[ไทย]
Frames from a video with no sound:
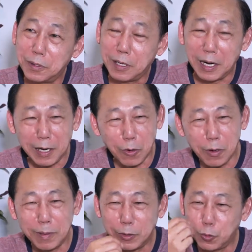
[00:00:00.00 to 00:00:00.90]
แล้วเราก็
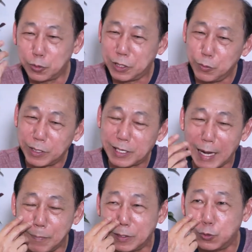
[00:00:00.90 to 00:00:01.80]
ไปดูชีวิตกา
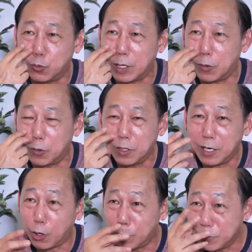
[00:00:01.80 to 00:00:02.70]
รเป็นอยู่เขา
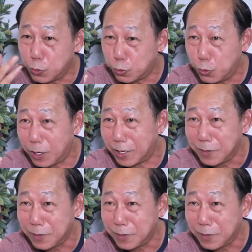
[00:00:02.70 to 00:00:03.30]
เราไปอยู่ด้วย